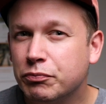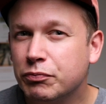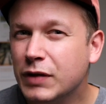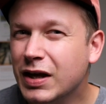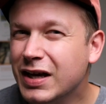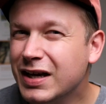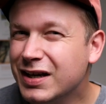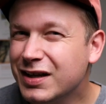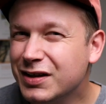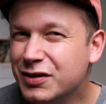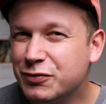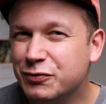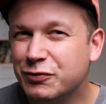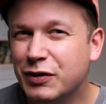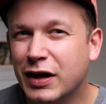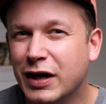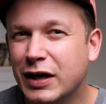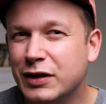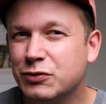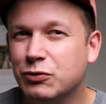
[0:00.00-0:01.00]
Ah, ich
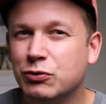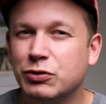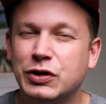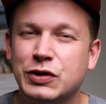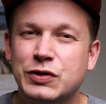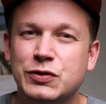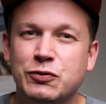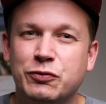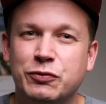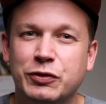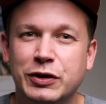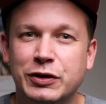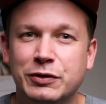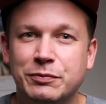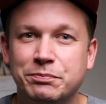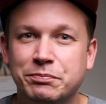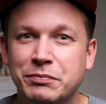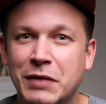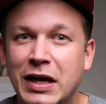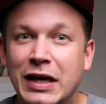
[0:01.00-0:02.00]
verrate noch nicht zu so viel.
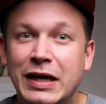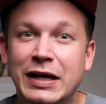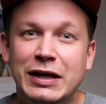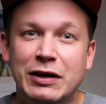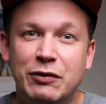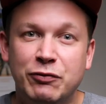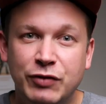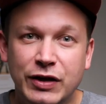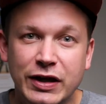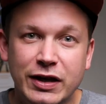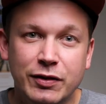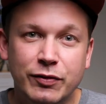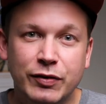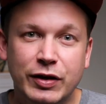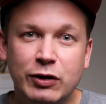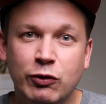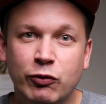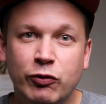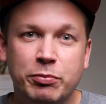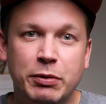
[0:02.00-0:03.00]
Wir
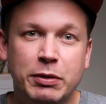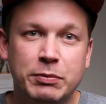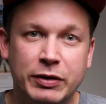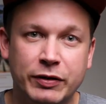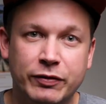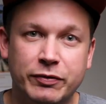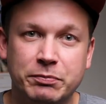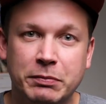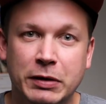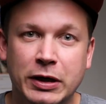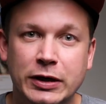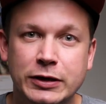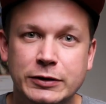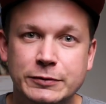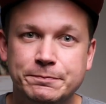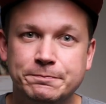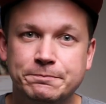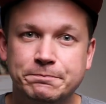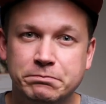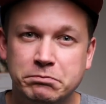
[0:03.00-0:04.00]
sehen uns beim nächsten Mal.
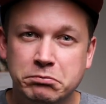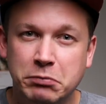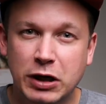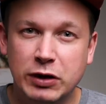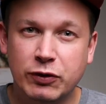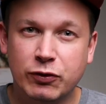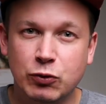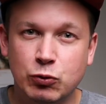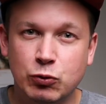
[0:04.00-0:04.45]
Macht's